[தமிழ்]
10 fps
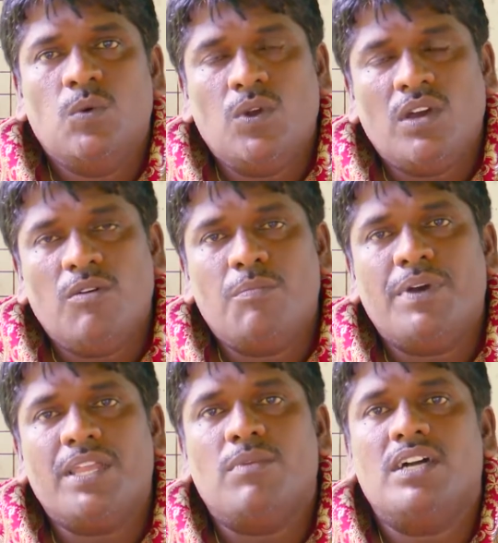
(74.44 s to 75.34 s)
உணவு
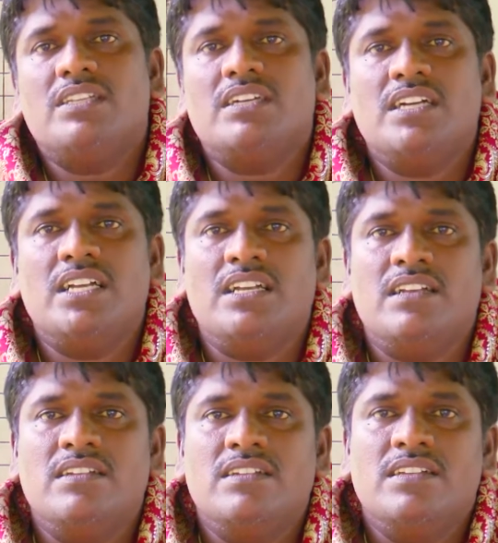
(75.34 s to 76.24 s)
பரிமாற்றங்கள்
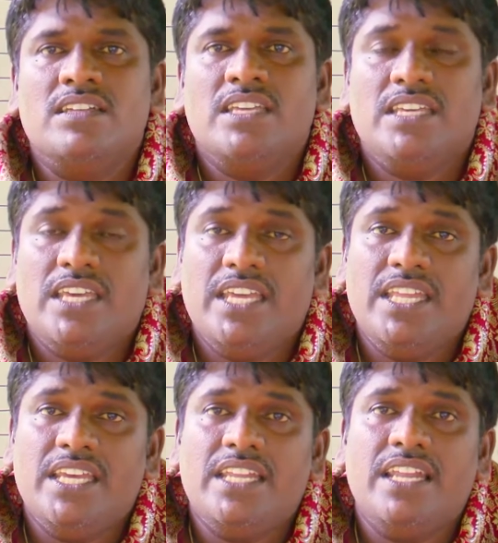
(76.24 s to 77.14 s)

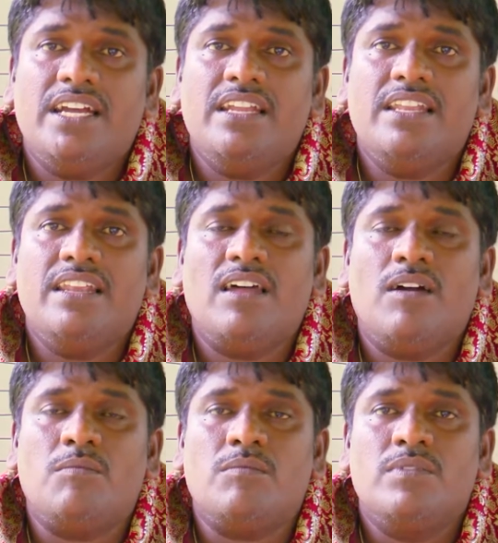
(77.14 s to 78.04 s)
ஏனைய
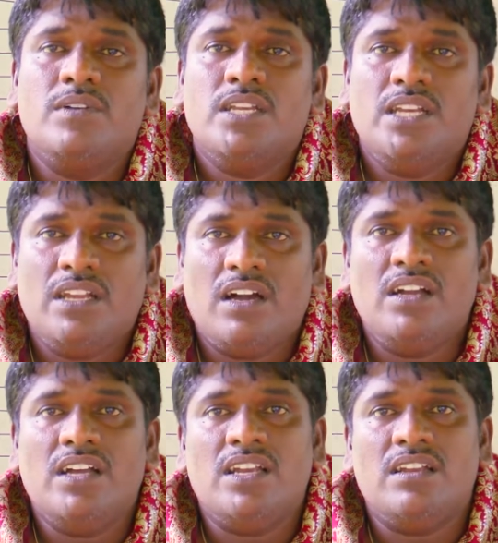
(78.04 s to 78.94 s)
நிலைகளிலெல்லாம்
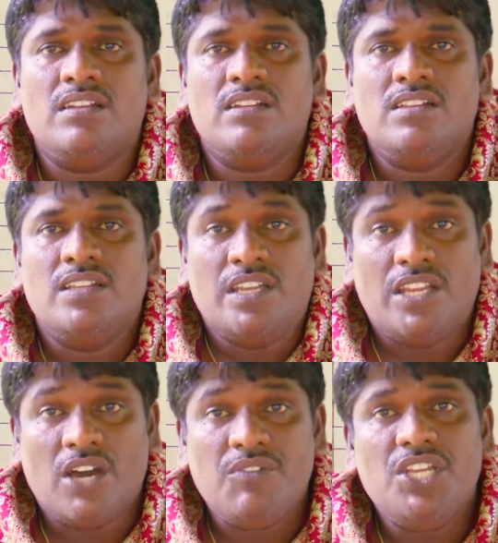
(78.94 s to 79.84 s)
நாங்கள்
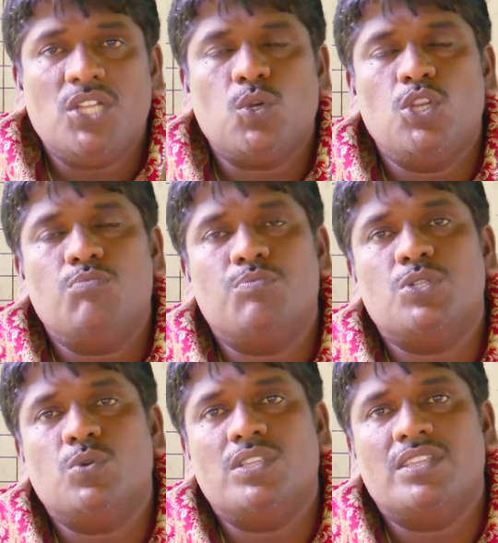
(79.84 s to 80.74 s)
நவீன தொழில்நுட்ப
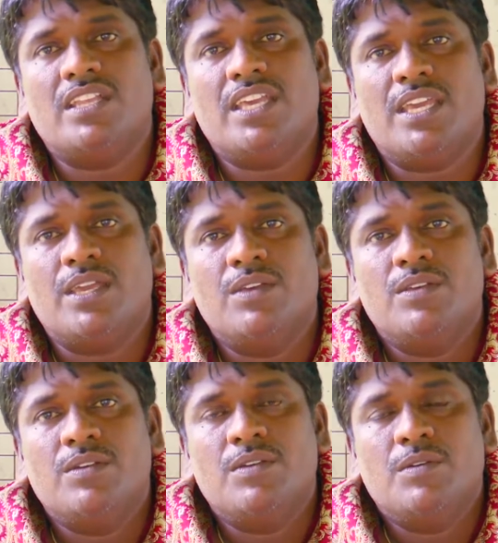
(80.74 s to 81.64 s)
யுகத்திலே
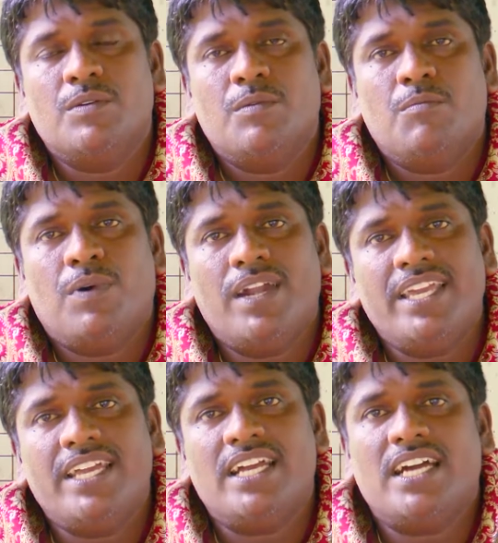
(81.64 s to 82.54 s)

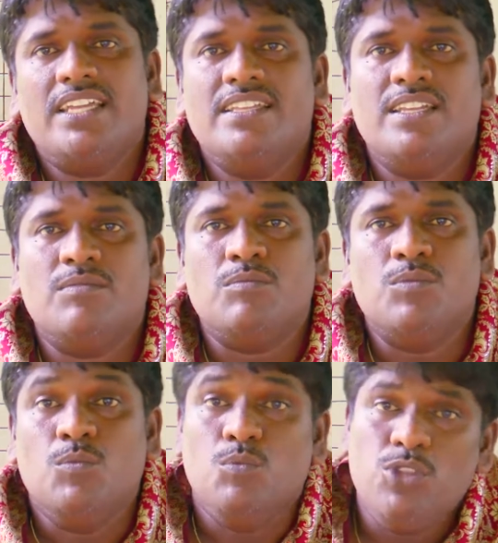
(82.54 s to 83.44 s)
பழையன கழிதலும்
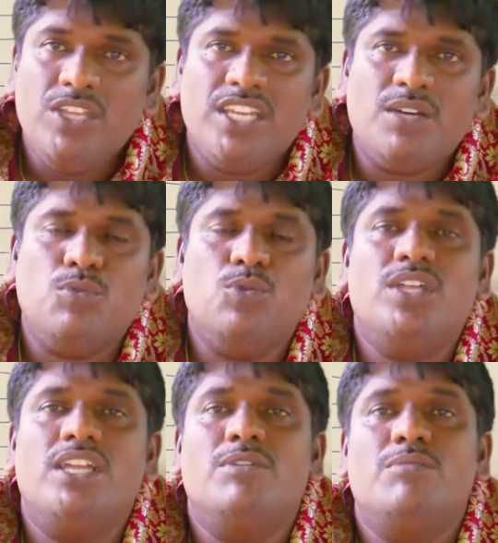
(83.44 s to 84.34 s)
புதியன
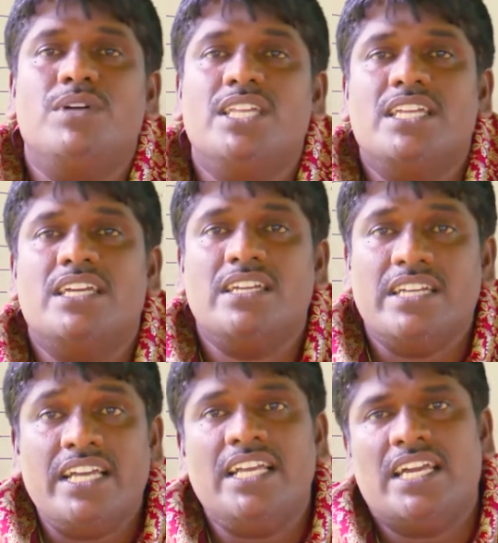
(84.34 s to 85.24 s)
புகுதலும் என்பதற்கு
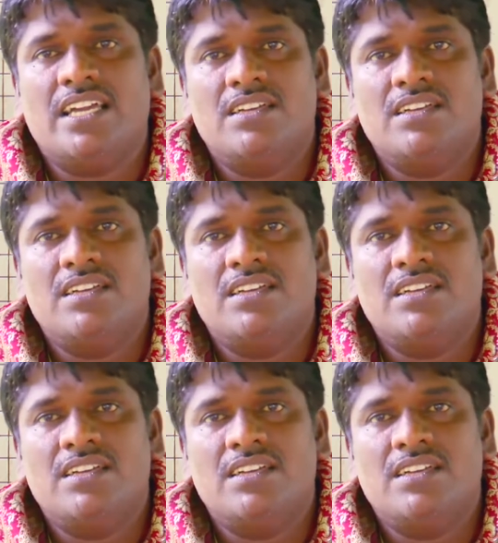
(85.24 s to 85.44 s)
இணங்க